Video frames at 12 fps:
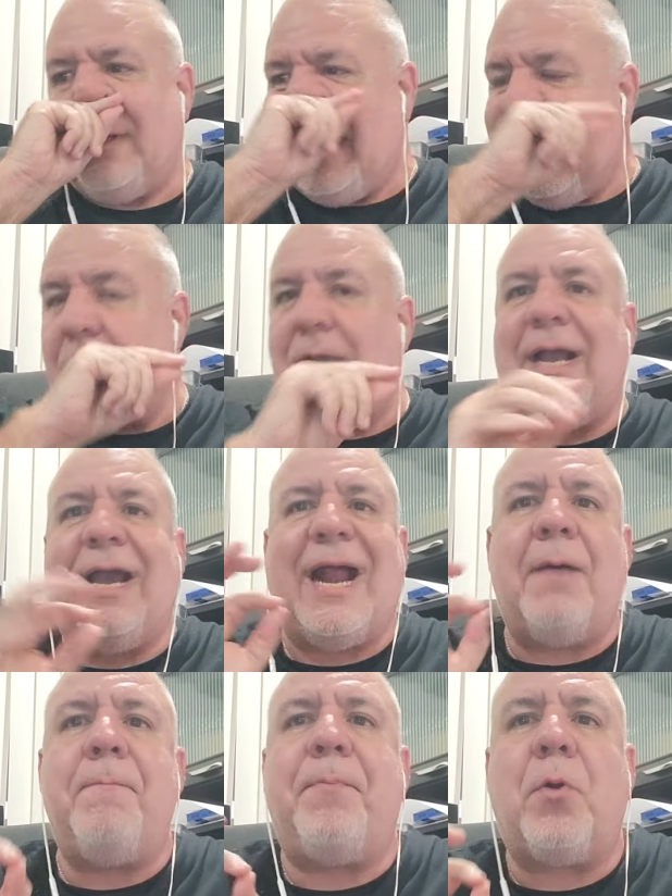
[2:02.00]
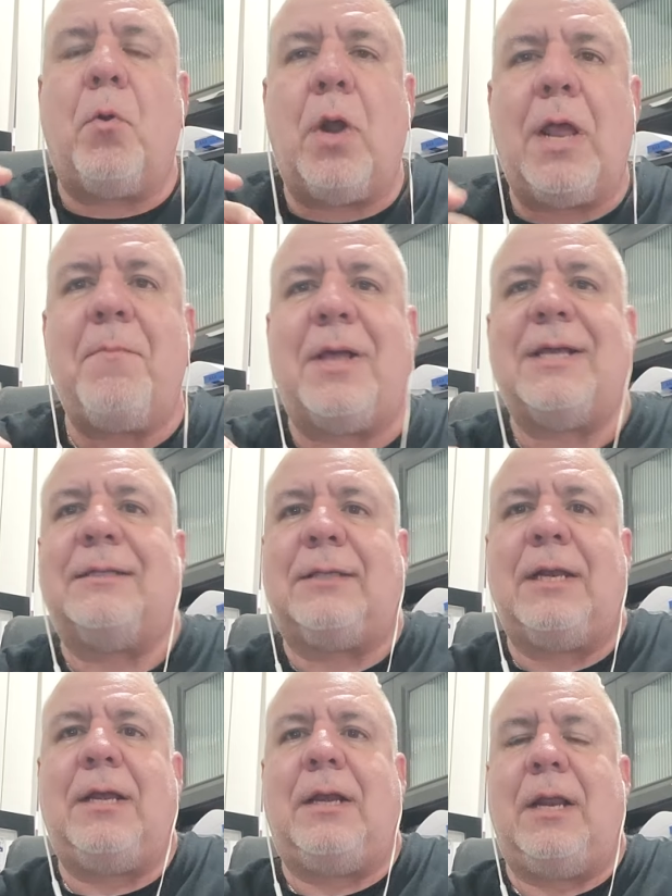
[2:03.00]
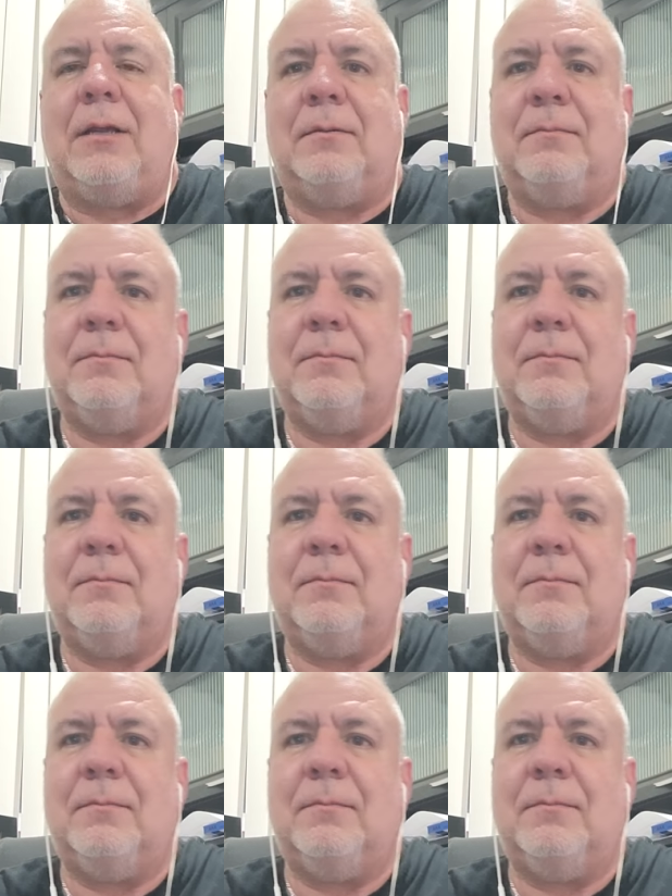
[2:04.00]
el gran problema de Strickland,